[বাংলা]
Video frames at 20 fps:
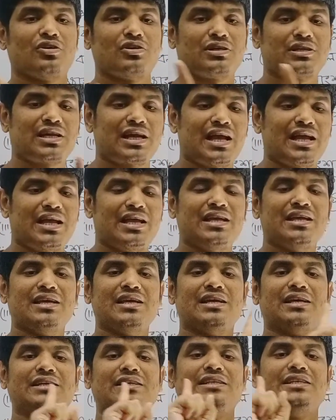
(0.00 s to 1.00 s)
ঘন্টায়
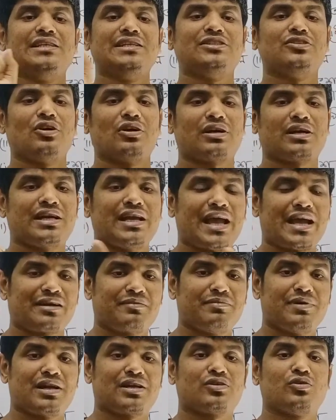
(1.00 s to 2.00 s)
নিজ অক্ষে
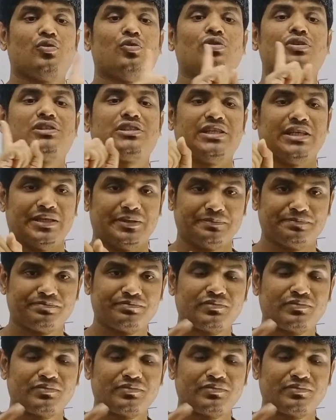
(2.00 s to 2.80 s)
একবার ঘুরছে